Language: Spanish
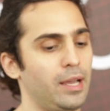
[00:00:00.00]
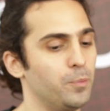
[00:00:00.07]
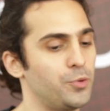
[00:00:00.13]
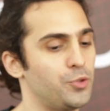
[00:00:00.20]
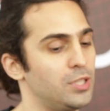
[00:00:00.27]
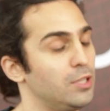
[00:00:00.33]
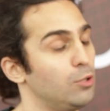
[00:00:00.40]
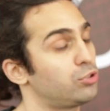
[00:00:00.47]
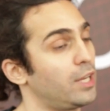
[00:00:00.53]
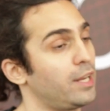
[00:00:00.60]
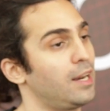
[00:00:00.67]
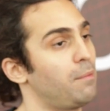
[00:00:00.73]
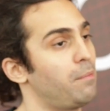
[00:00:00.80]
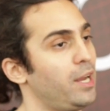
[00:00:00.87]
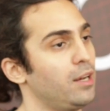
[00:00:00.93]
si de
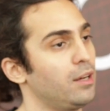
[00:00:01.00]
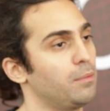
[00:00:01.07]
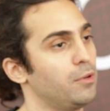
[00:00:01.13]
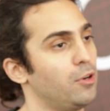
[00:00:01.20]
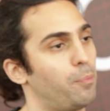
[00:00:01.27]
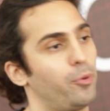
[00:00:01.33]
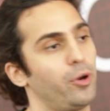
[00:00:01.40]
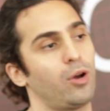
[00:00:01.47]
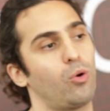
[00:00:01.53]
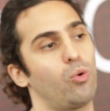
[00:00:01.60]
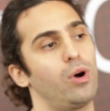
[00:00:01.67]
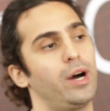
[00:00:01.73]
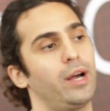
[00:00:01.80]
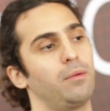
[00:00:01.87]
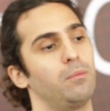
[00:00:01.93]
usarla mal nos puede
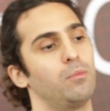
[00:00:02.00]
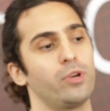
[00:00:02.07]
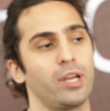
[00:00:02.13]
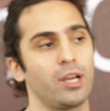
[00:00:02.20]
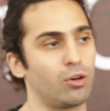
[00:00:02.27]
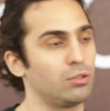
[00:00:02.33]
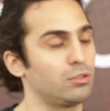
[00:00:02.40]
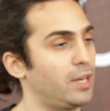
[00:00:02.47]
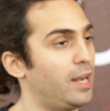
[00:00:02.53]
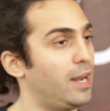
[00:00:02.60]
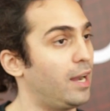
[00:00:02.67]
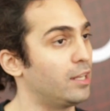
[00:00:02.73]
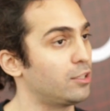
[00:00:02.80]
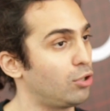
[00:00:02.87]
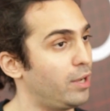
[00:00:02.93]
jugar muy en
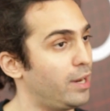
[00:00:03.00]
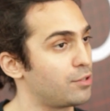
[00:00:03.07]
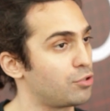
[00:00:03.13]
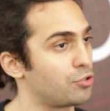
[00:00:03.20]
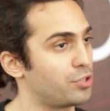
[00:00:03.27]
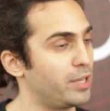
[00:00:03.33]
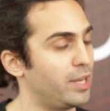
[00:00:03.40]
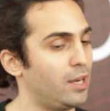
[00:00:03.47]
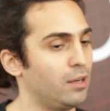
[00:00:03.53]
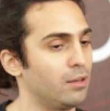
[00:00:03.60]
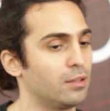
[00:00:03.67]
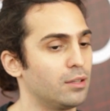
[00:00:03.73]
contra a toda la sociedad.